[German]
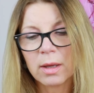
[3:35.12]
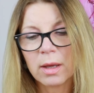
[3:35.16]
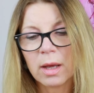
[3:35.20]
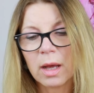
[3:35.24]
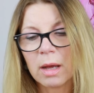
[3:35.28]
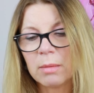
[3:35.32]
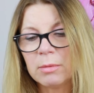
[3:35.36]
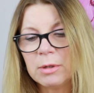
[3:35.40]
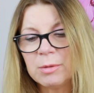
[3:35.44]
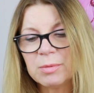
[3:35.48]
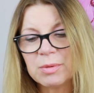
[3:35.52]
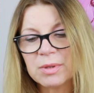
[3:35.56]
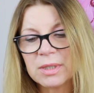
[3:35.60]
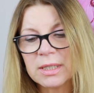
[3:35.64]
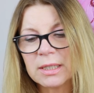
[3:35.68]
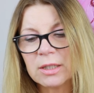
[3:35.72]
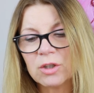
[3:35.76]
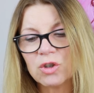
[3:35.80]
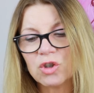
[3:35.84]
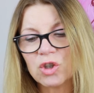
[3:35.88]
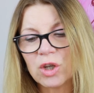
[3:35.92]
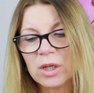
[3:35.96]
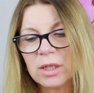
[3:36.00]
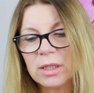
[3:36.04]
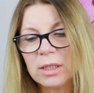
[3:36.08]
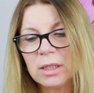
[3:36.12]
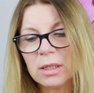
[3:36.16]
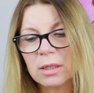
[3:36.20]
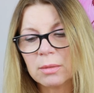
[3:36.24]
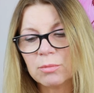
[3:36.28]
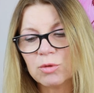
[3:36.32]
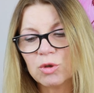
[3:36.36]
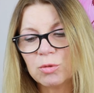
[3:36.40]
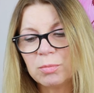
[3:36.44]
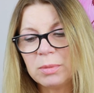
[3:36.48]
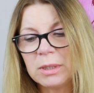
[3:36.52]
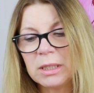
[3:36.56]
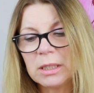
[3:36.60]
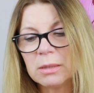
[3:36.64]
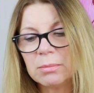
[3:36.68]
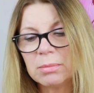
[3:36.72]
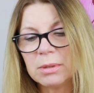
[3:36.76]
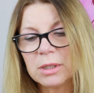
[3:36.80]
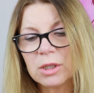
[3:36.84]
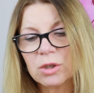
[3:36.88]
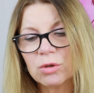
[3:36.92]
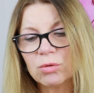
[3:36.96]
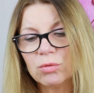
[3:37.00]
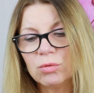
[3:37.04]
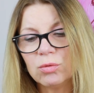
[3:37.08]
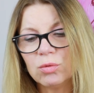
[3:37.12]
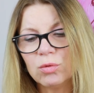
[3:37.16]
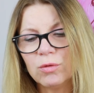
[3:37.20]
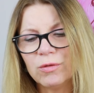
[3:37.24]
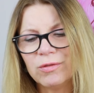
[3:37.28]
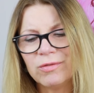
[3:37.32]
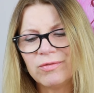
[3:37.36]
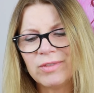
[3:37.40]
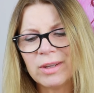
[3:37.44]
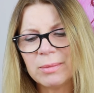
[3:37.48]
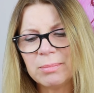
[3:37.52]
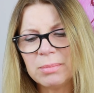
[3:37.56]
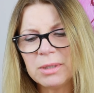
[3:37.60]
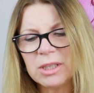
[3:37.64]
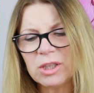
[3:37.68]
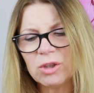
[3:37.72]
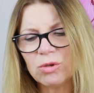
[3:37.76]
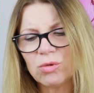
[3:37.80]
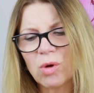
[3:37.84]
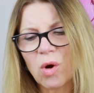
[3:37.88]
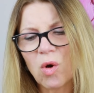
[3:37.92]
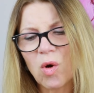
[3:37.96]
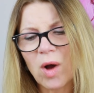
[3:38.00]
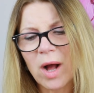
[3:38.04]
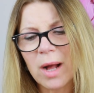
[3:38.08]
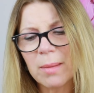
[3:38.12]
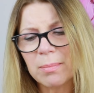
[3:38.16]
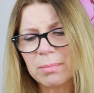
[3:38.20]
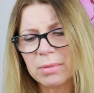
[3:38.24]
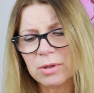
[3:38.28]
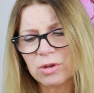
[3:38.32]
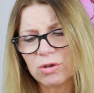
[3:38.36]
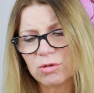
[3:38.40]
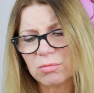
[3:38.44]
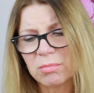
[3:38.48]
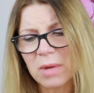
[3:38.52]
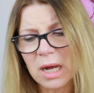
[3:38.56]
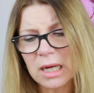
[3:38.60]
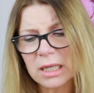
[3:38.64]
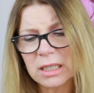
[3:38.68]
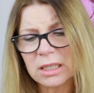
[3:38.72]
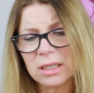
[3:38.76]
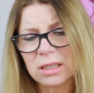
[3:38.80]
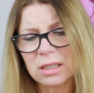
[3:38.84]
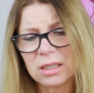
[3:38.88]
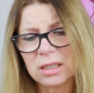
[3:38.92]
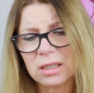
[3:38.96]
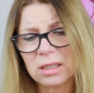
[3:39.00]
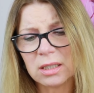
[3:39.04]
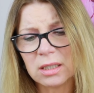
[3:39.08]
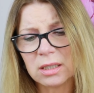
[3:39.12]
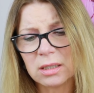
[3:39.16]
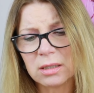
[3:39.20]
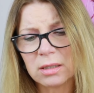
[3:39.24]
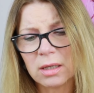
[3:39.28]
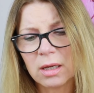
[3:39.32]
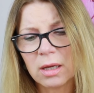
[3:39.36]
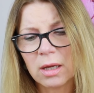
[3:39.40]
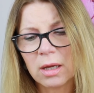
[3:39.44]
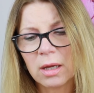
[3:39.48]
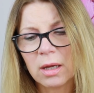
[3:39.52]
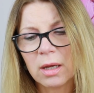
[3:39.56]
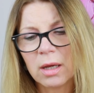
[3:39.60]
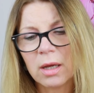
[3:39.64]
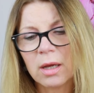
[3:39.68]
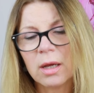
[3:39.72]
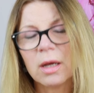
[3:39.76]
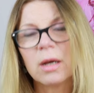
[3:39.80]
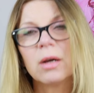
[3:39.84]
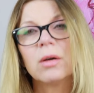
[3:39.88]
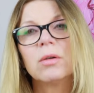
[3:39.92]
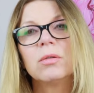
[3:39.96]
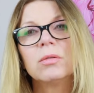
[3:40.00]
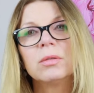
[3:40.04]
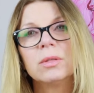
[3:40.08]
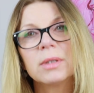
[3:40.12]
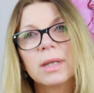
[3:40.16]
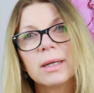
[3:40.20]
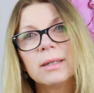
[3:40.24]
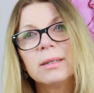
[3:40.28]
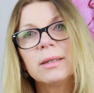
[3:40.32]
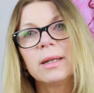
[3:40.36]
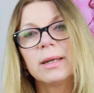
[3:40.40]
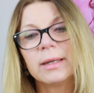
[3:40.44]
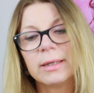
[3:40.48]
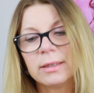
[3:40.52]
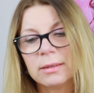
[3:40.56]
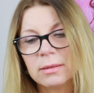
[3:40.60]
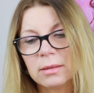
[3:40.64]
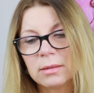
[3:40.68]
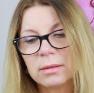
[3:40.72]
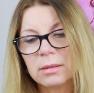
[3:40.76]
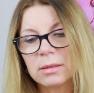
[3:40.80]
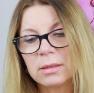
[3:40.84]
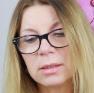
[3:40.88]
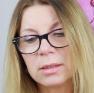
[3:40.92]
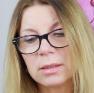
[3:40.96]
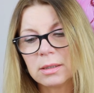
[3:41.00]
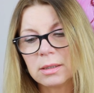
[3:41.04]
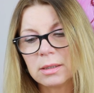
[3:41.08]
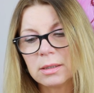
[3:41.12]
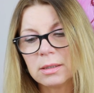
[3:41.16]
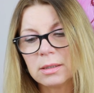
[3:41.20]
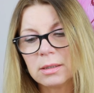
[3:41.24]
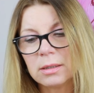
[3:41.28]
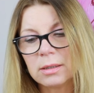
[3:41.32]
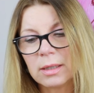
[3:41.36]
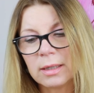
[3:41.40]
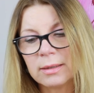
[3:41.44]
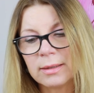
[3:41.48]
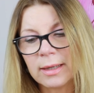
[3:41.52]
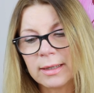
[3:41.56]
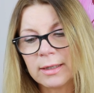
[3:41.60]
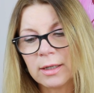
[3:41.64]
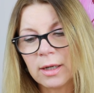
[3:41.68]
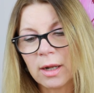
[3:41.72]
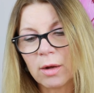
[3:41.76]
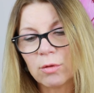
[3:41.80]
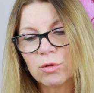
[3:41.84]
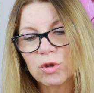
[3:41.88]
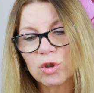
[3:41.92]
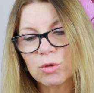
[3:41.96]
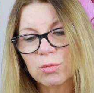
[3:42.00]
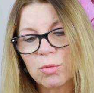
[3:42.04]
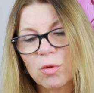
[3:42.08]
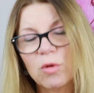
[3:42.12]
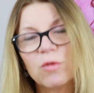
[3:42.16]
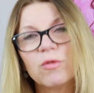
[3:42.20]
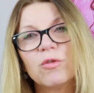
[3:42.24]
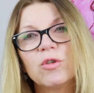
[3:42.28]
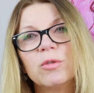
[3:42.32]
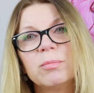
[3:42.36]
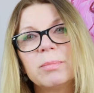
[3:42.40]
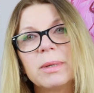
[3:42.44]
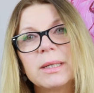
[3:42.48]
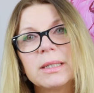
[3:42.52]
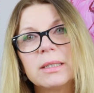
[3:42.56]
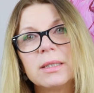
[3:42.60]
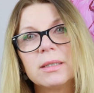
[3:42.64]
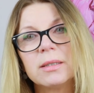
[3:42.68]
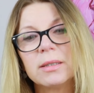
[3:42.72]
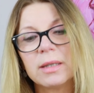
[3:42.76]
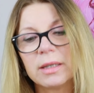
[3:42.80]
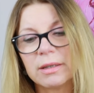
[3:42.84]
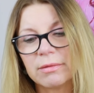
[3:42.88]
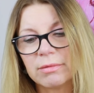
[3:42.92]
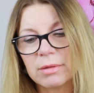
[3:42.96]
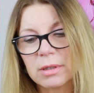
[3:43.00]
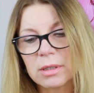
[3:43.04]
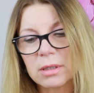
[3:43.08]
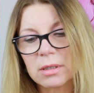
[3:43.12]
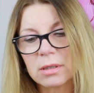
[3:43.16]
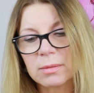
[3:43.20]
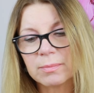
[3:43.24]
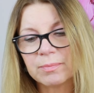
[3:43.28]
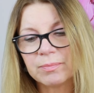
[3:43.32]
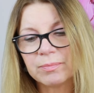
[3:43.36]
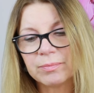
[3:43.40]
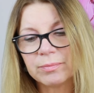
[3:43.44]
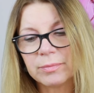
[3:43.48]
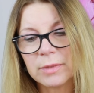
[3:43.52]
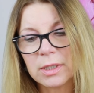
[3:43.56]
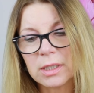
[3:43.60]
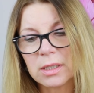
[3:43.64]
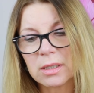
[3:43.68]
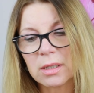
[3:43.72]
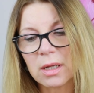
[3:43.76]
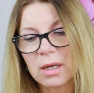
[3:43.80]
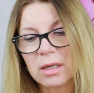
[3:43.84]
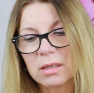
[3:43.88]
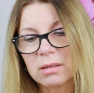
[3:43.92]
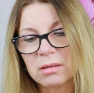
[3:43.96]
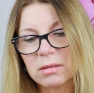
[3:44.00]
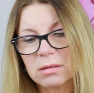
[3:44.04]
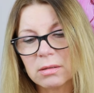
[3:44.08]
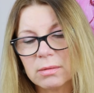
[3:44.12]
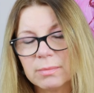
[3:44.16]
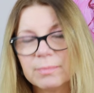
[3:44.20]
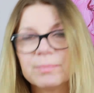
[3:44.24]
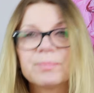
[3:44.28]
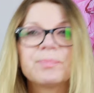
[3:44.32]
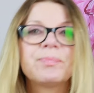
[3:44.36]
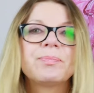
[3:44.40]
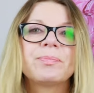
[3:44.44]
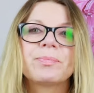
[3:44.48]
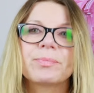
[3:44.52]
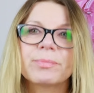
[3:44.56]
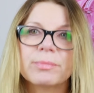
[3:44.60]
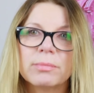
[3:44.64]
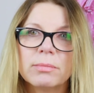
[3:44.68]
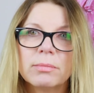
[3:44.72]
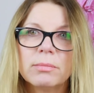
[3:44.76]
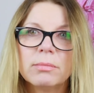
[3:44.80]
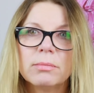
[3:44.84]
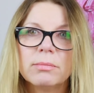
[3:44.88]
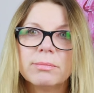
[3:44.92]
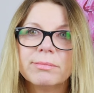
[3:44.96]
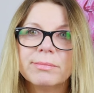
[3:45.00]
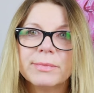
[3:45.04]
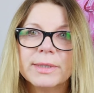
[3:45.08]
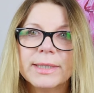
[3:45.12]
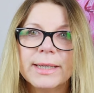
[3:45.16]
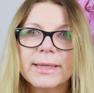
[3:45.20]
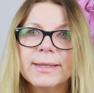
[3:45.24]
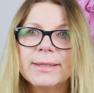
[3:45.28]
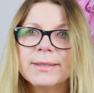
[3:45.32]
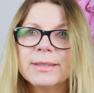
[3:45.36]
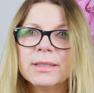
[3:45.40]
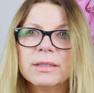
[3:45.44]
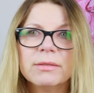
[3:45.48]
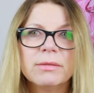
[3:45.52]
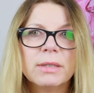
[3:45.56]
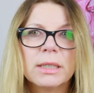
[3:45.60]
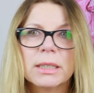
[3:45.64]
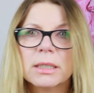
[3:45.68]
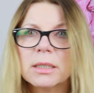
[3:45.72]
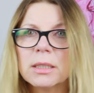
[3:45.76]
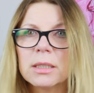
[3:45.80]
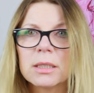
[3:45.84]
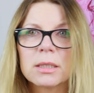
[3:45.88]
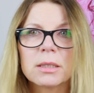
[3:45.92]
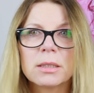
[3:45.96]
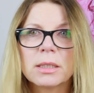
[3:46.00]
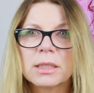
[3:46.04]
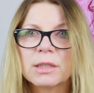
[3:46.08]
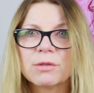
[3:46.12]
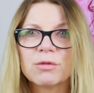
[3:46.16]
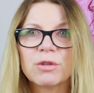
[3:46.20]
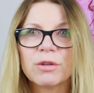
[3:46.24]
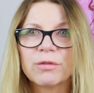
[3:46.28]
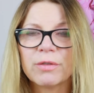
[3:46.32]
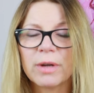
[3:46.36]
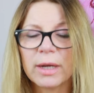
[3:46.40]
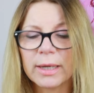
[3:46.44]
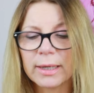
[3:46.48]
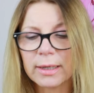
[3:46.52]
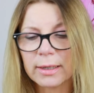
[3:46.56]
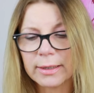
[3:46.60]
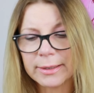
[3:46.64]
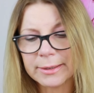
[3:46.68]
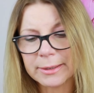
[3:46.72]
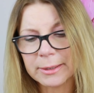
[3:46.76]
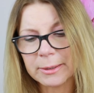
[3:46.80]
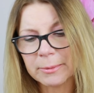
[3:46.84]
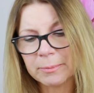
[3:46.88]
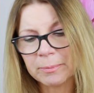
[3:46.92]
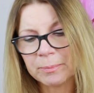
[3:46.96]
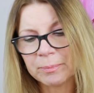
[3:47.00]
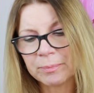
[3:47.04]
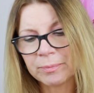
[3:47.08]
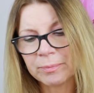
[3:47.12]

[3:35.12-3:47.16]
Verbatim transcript: Am liebsten hätte Jenny ihrem Spiegelbild zugerufen, wer bist du, hau ab, so mag ich dich nicht. Und dann erinnerte sie sich an einen Ausspruch von Betty Davis, die sagte, älter werden ist nichts für Feiglinge.